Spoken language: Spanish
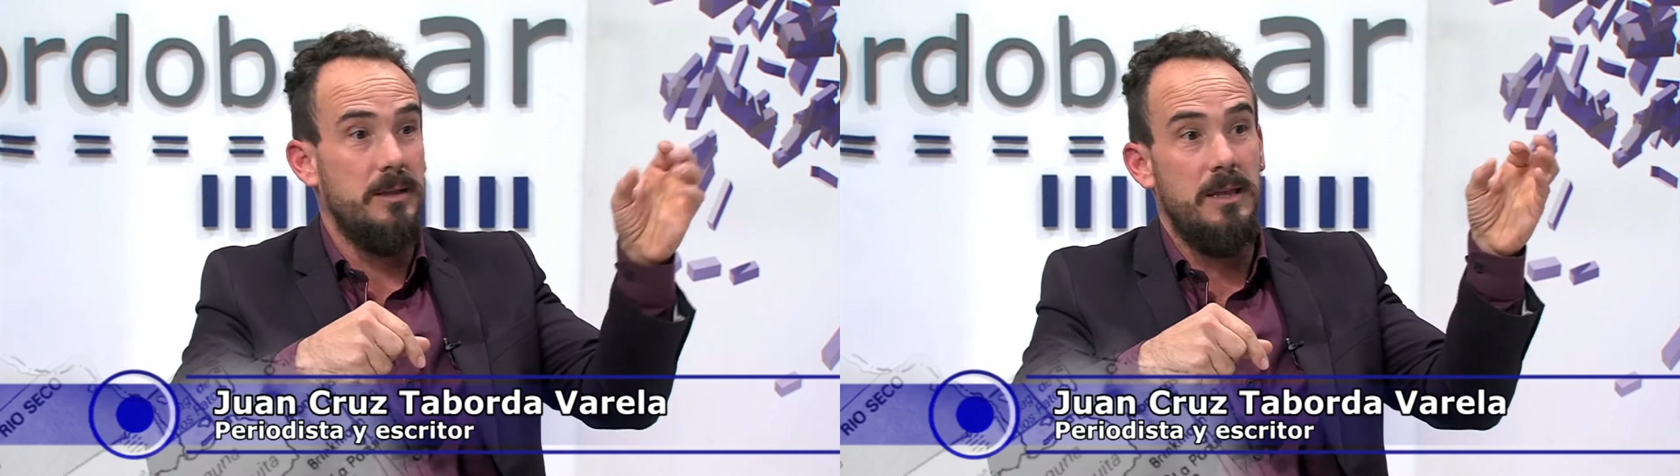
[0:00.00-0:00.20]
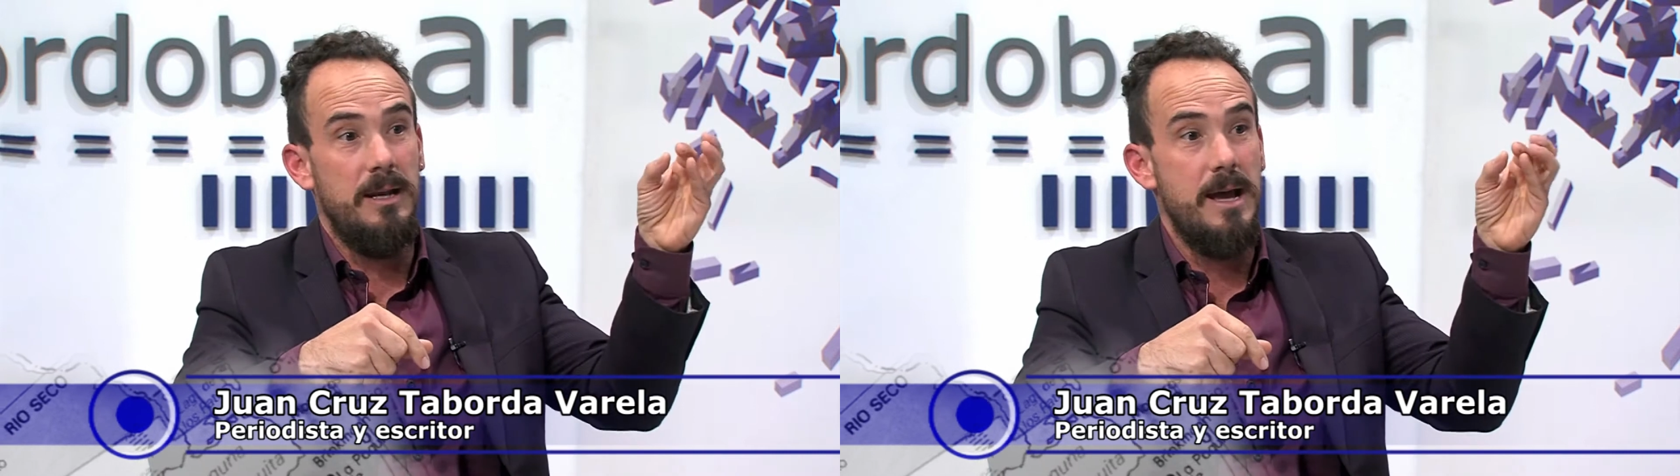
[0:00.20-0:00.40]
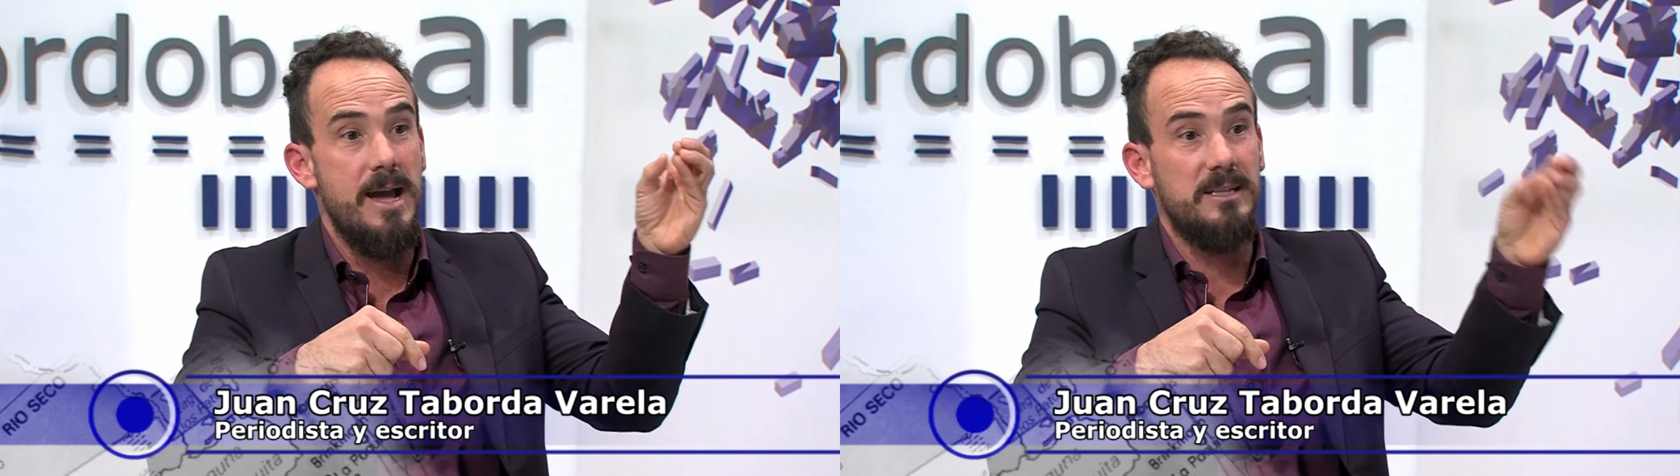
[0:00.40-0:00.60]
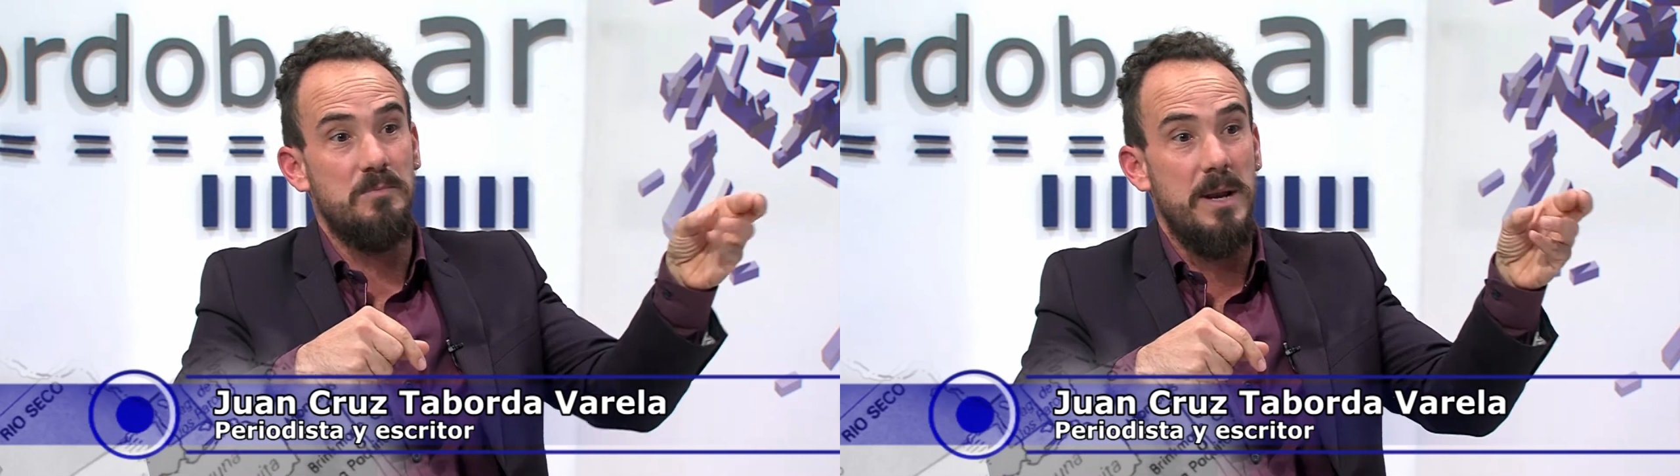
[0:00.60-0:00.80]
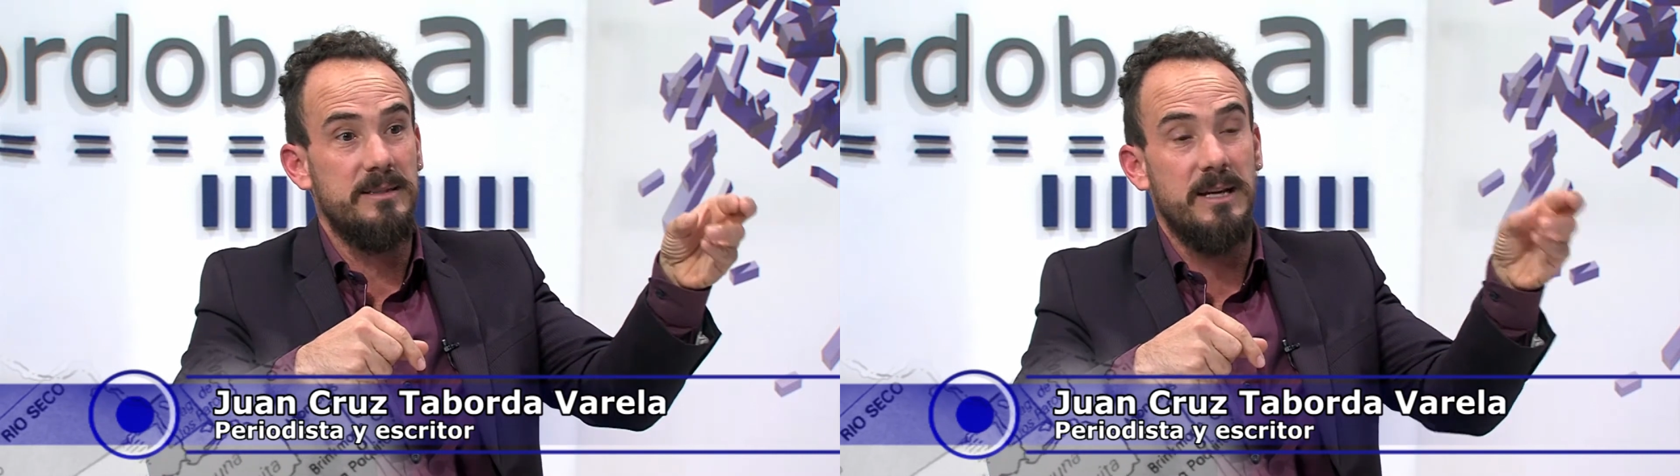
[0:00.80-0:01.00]
desde la
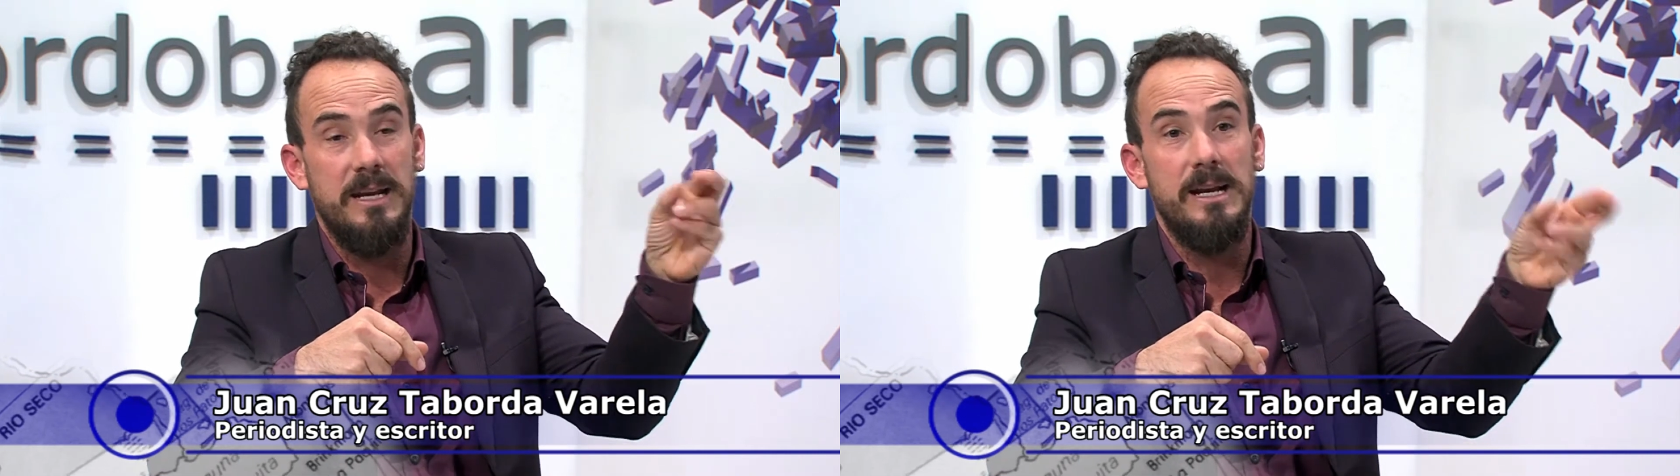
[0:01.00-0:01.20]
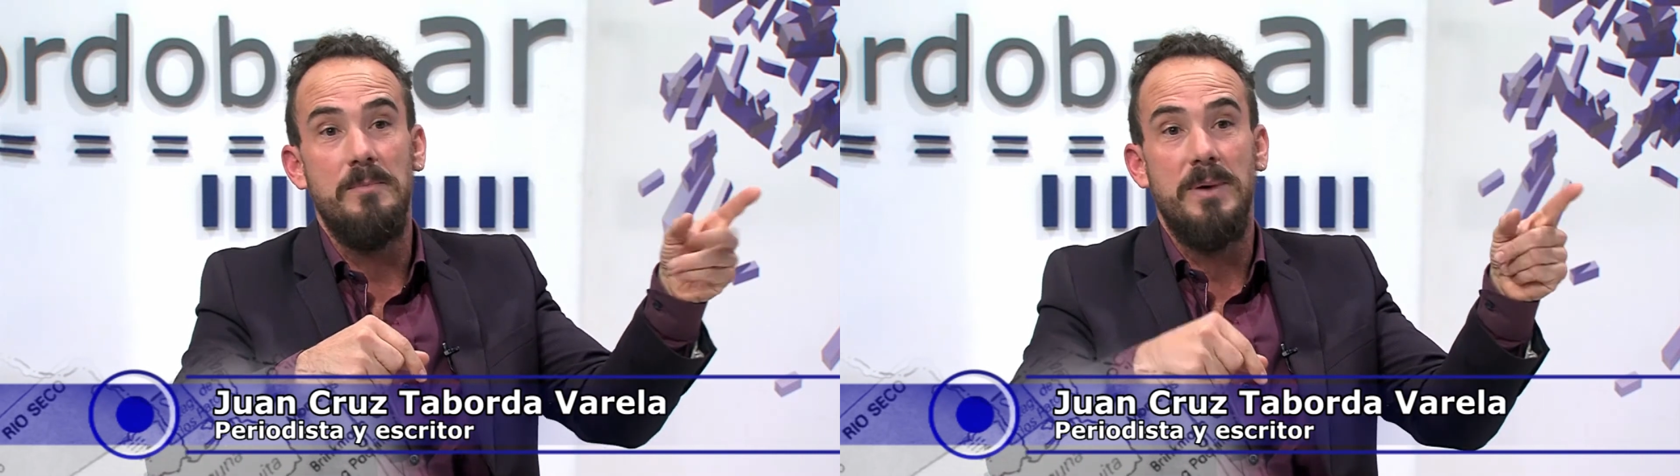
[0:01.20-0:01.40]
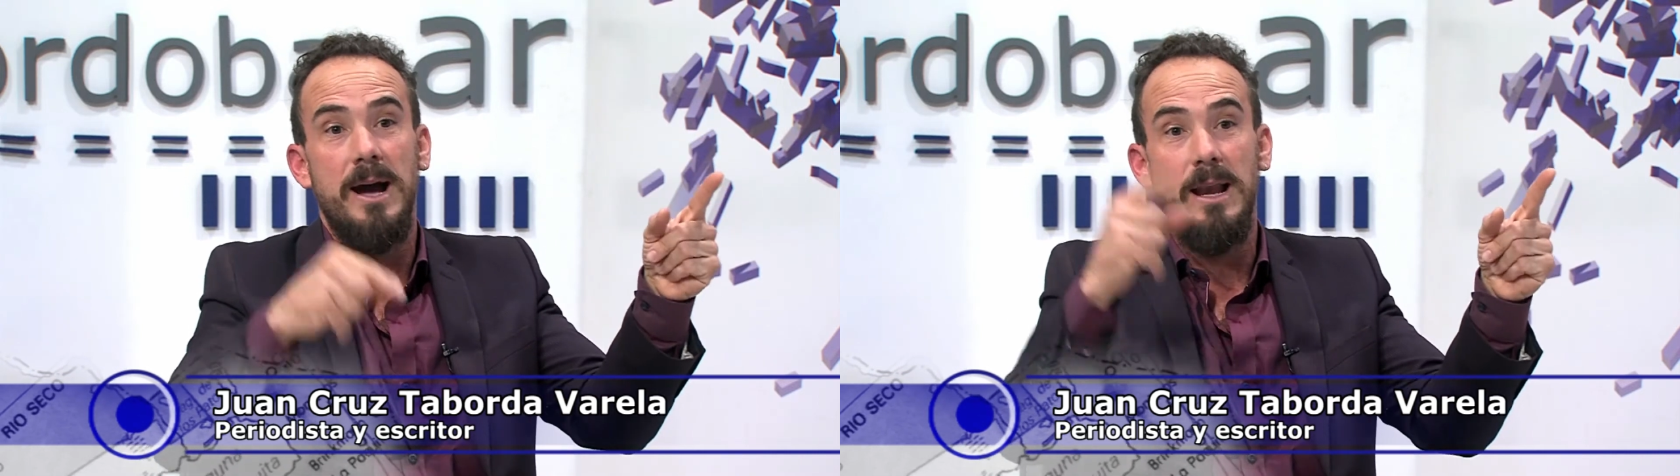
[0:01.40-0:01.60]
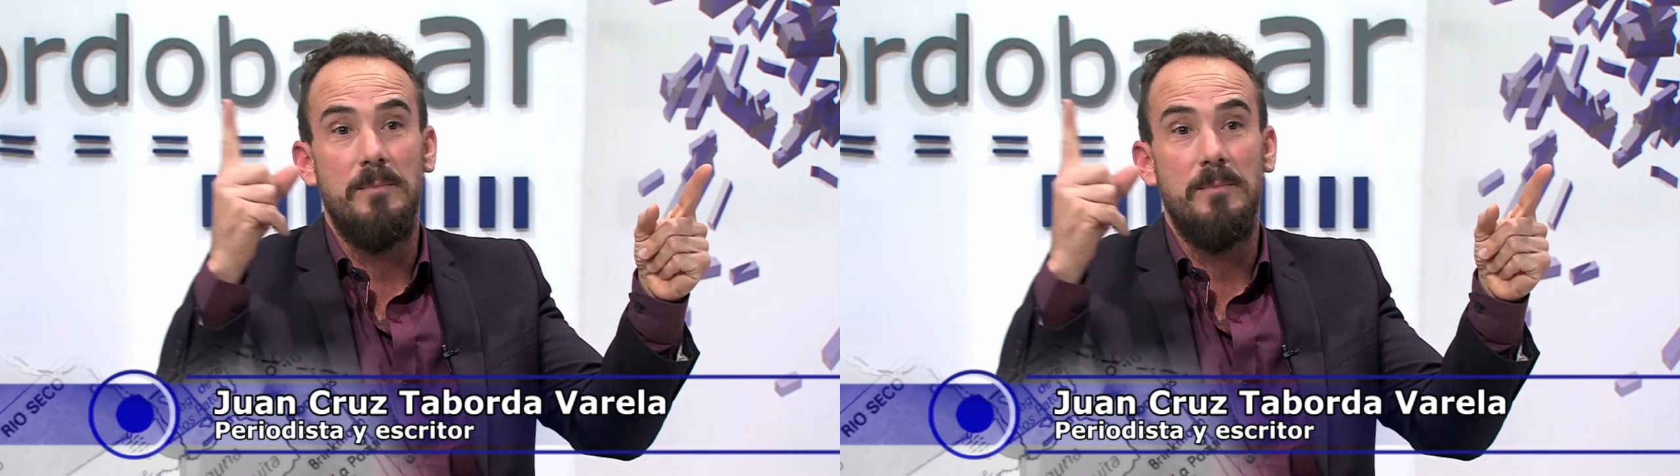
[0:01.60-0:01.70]
ex Plaza General Paz a